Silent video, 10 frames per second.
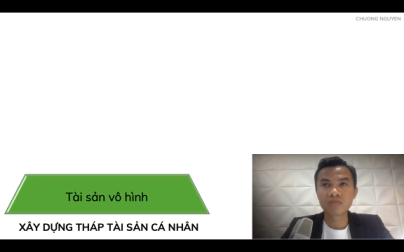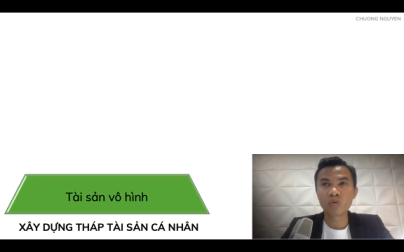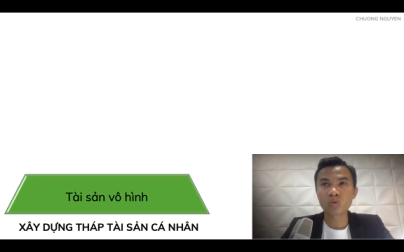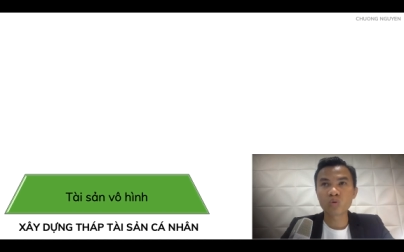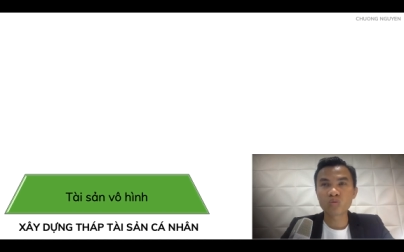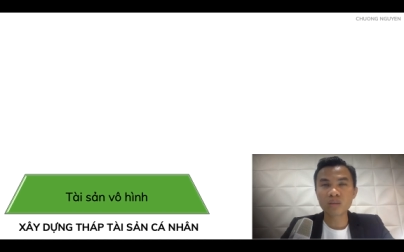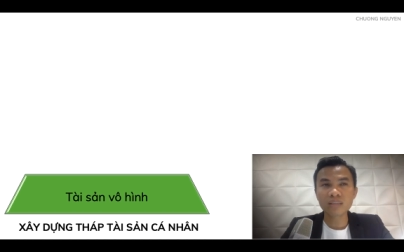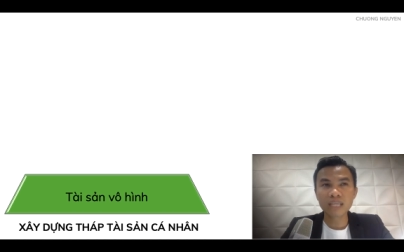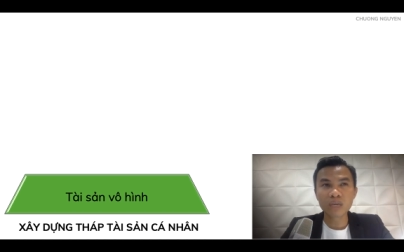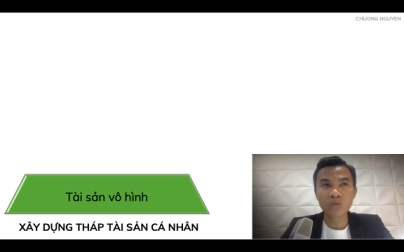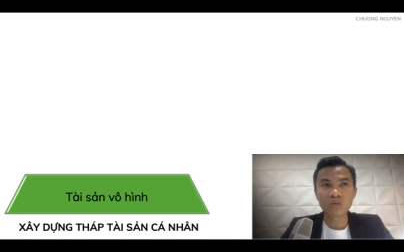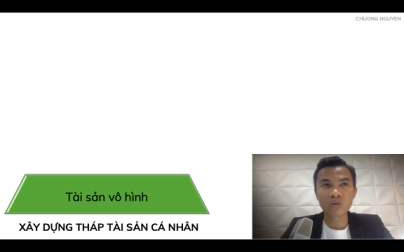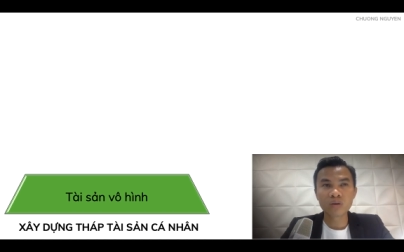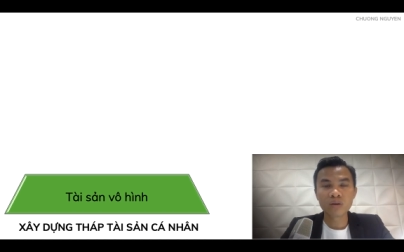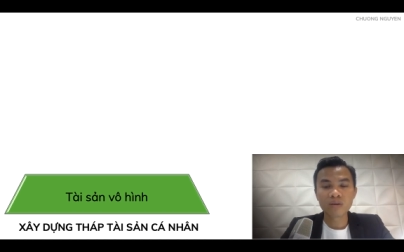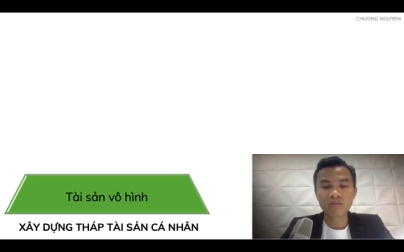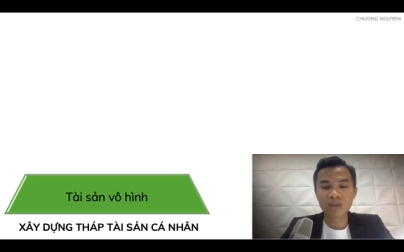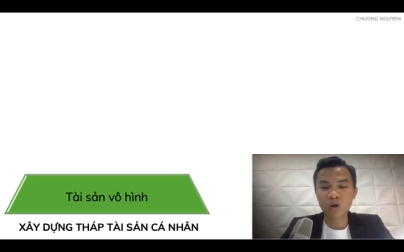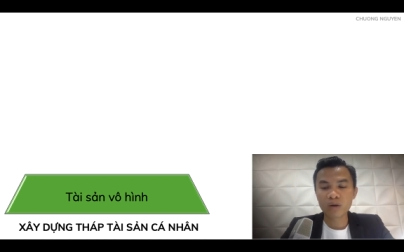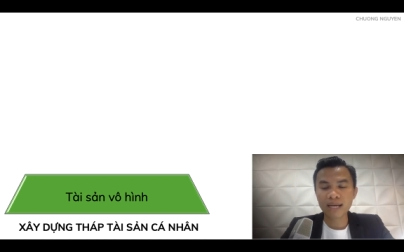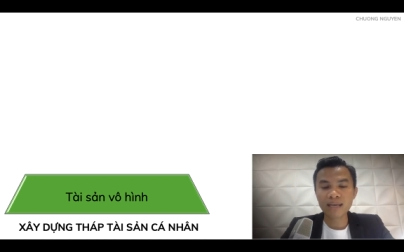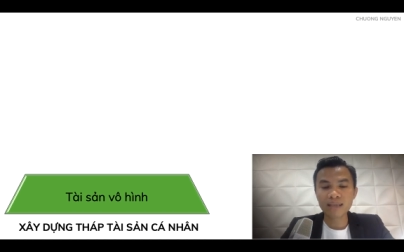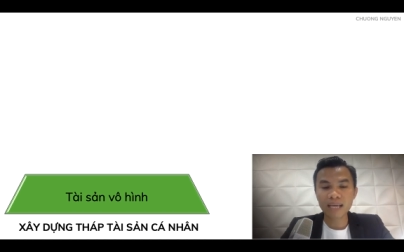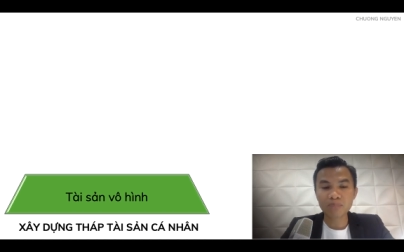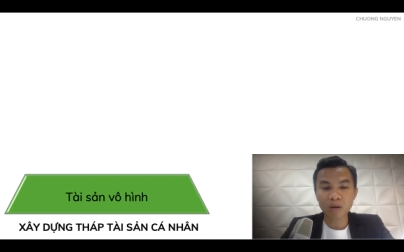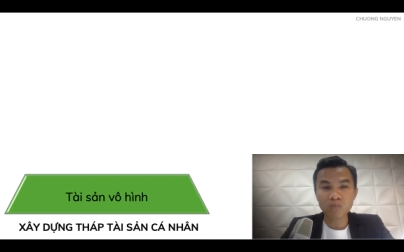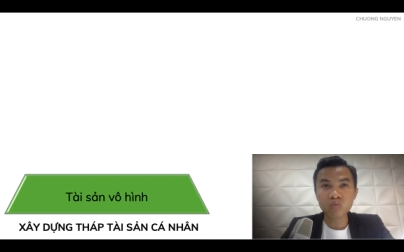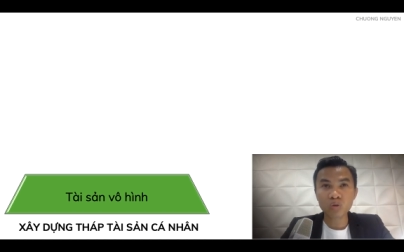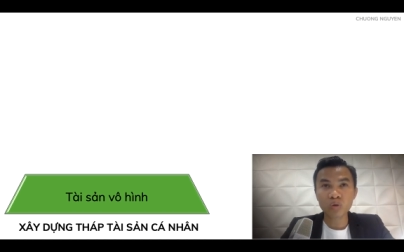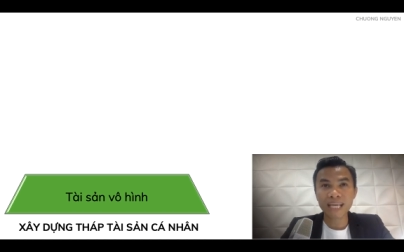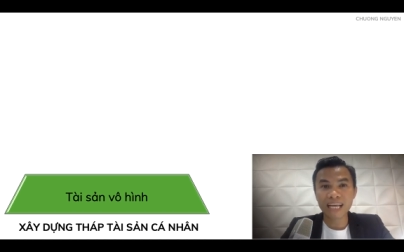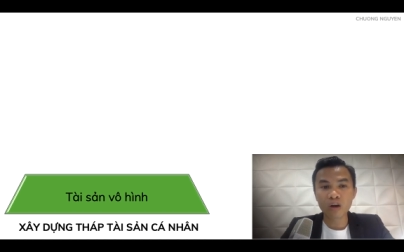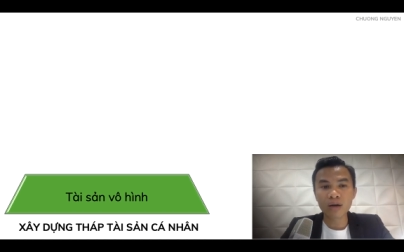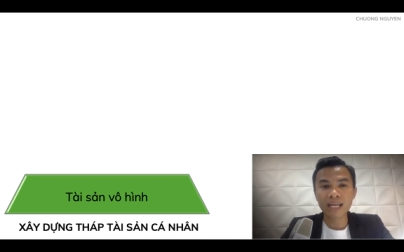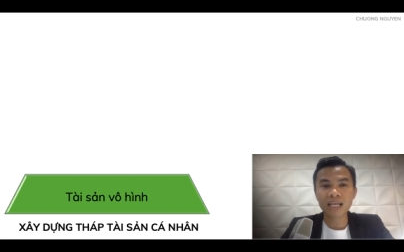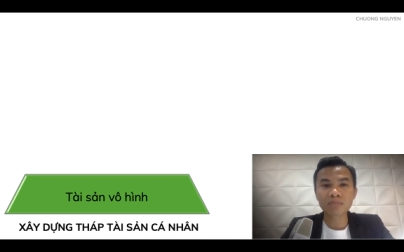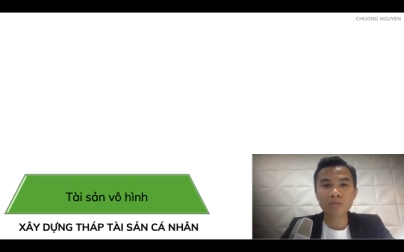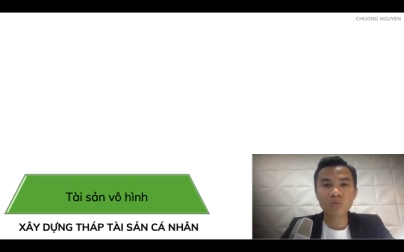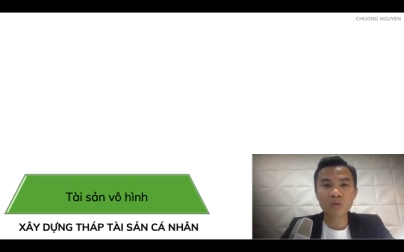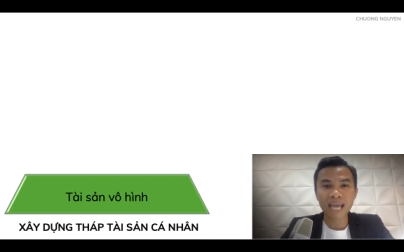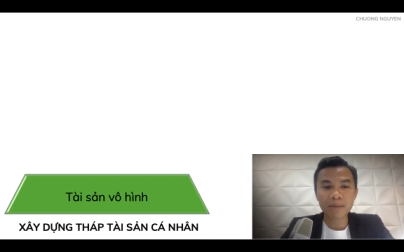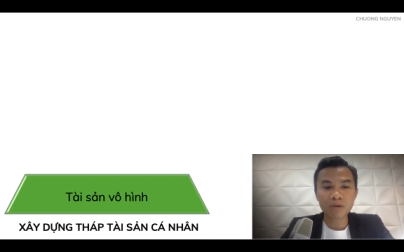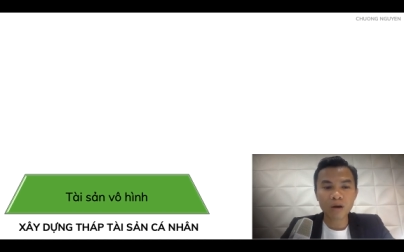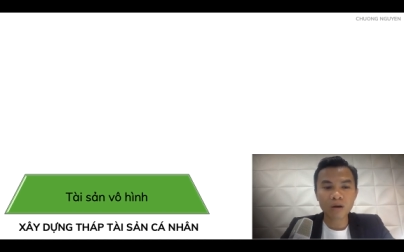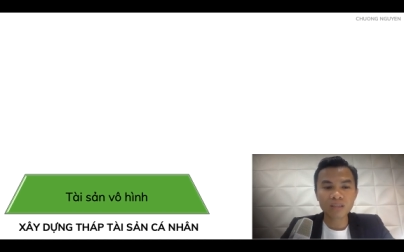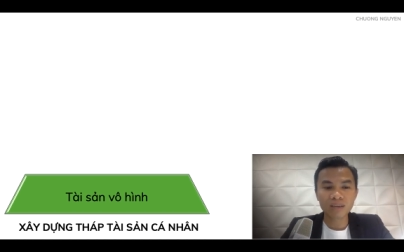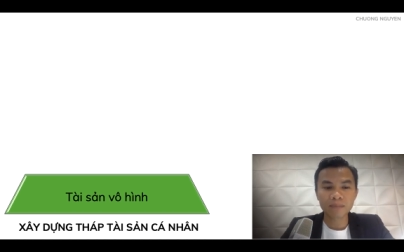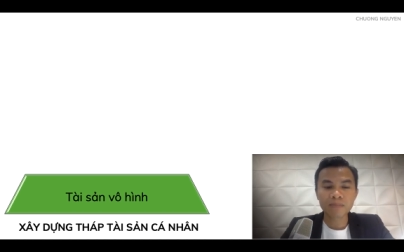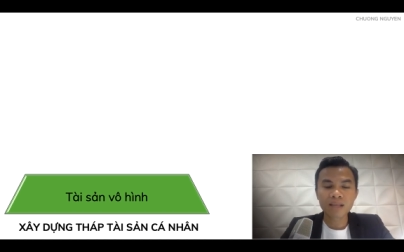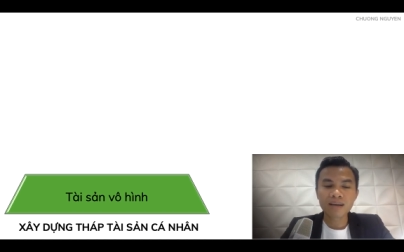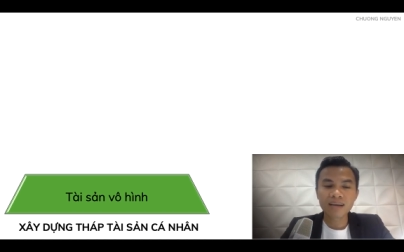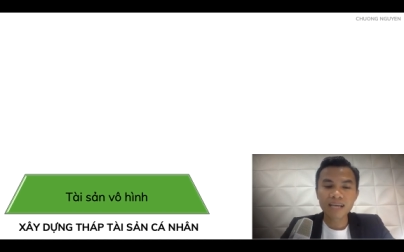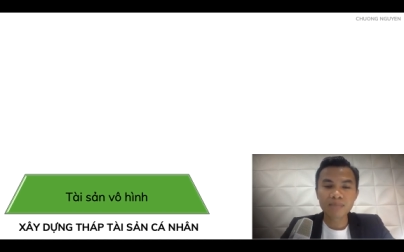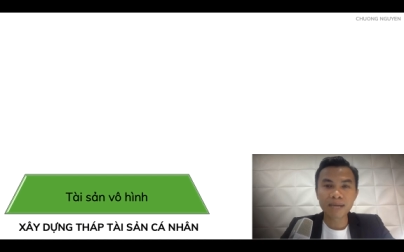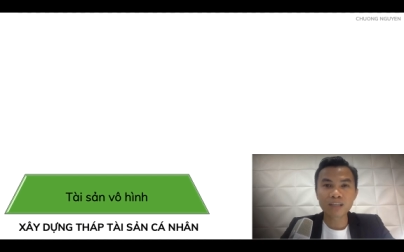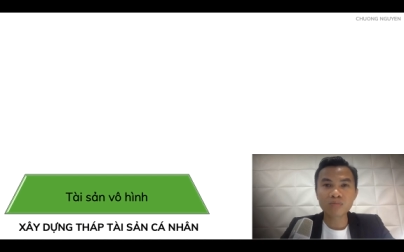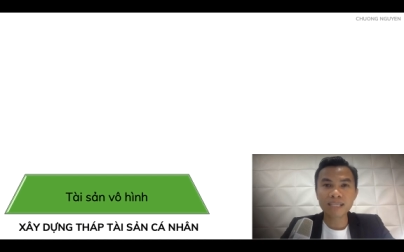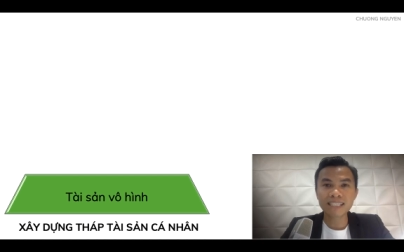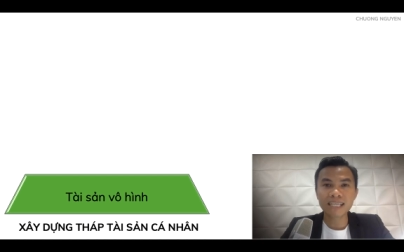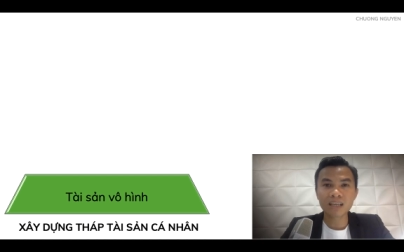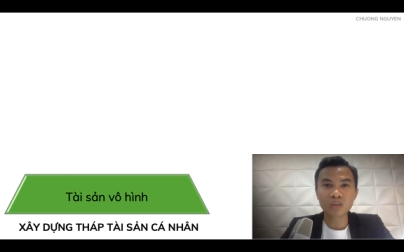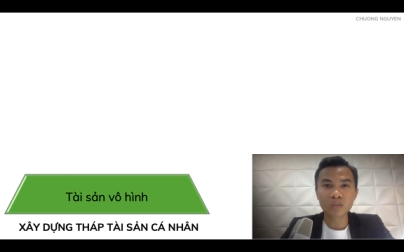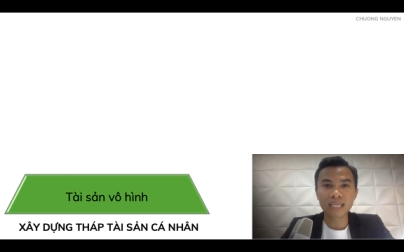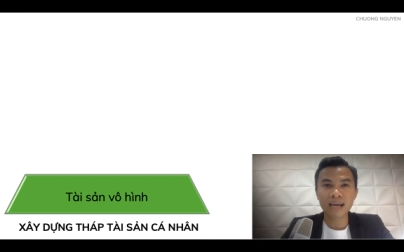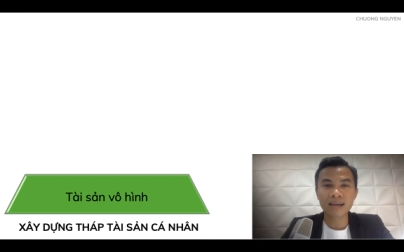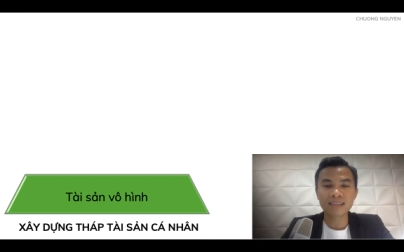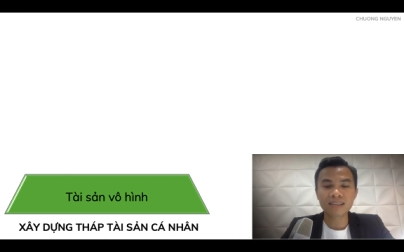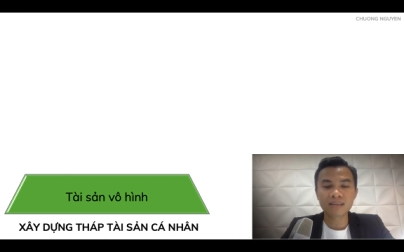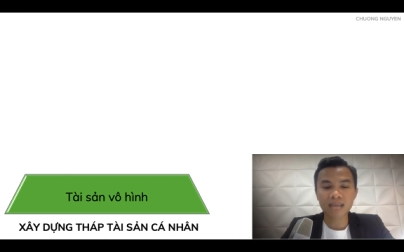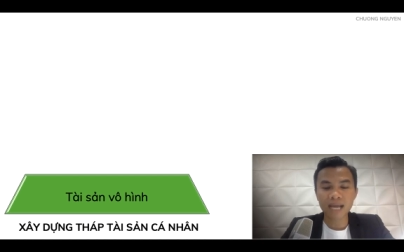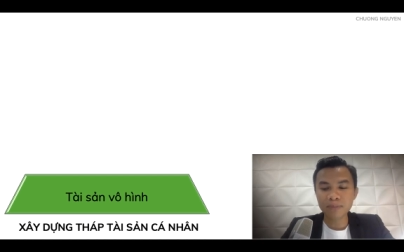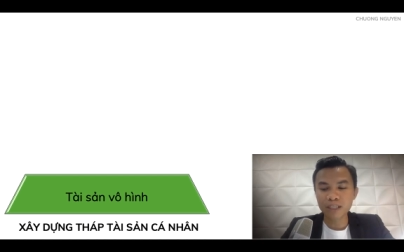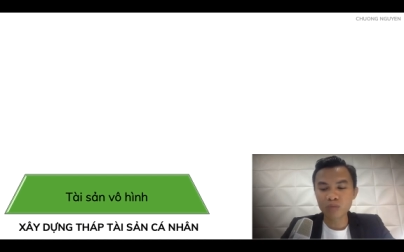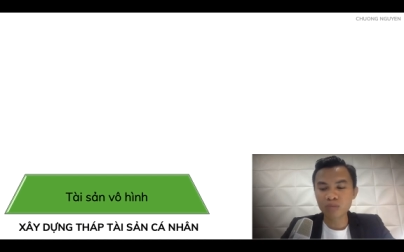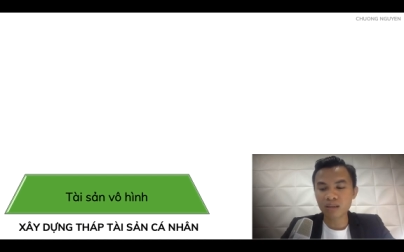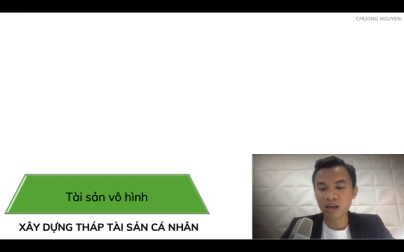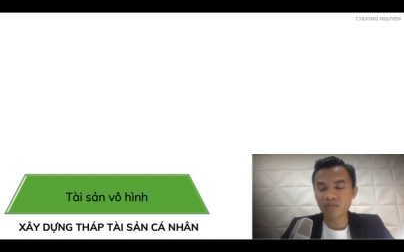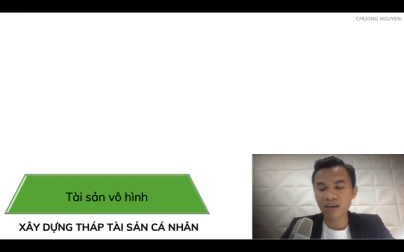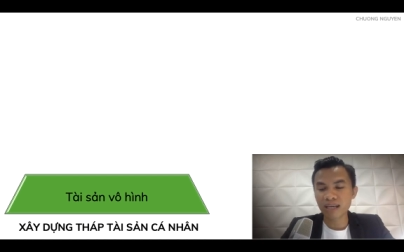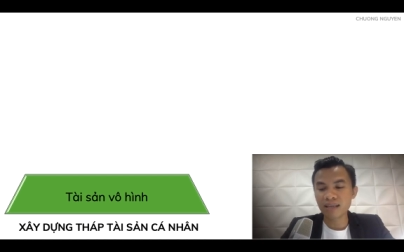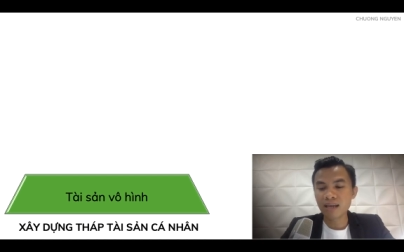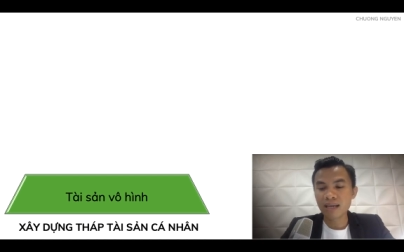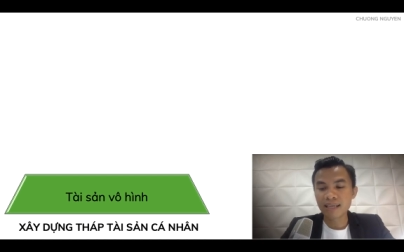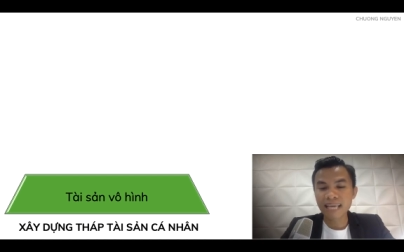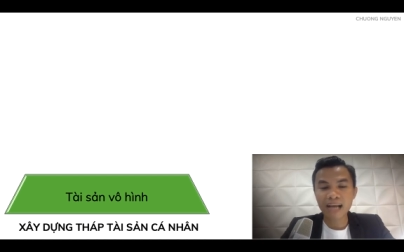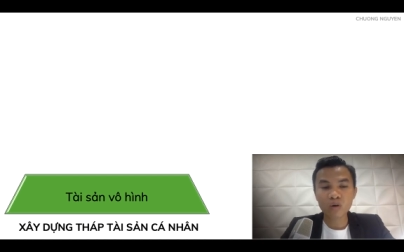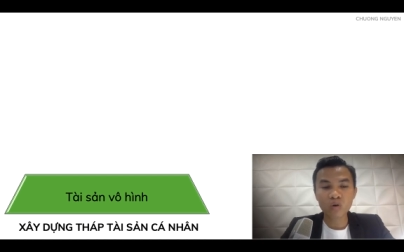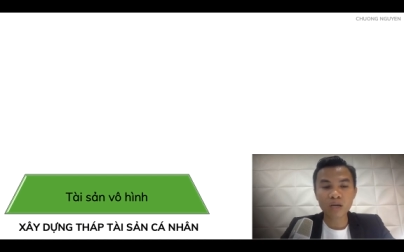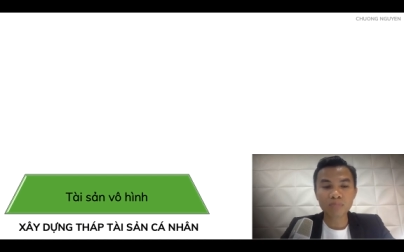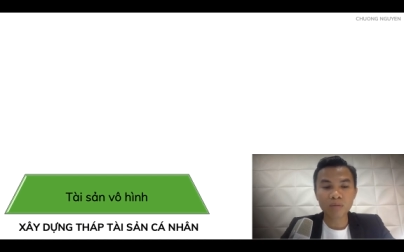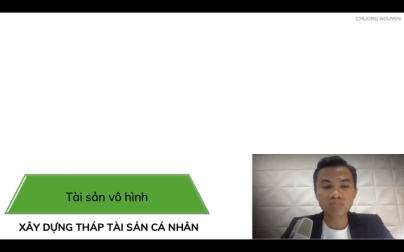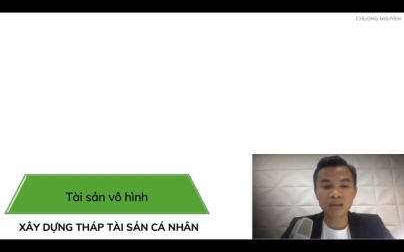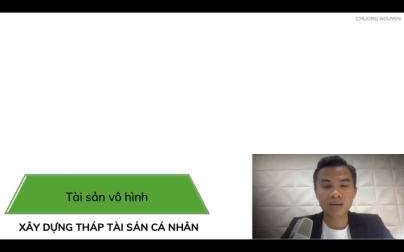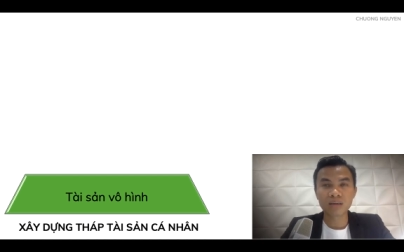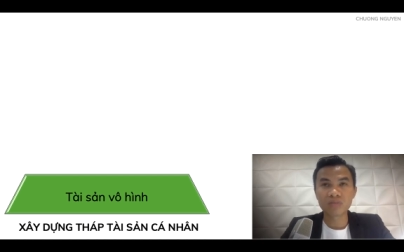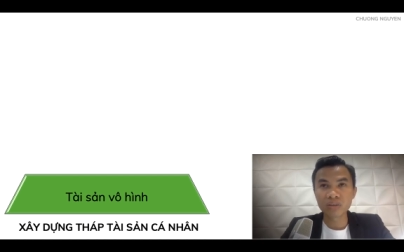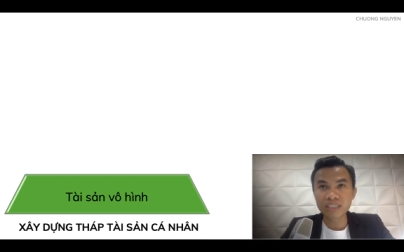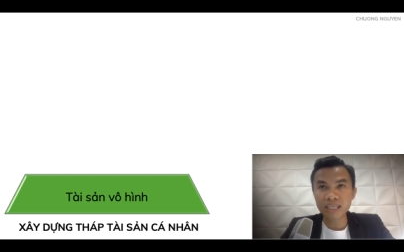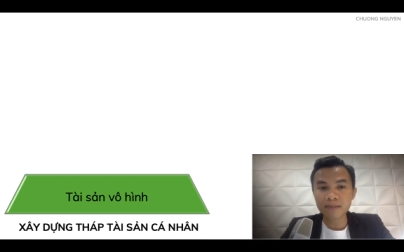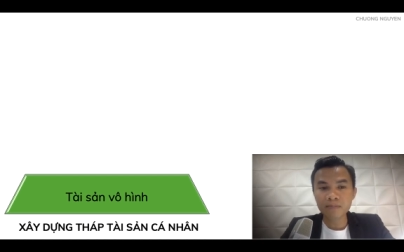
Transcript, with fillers: phụ thuộc rất nhiều vào cái cái móng của tòa nhà đó hay là cái móng của cái tháp đó như vậy khi mà chúng ta xây dựng tòa nhà hay xây dựng tháp thì chúng ta cần phải gia cố cái móng thật là vững chắc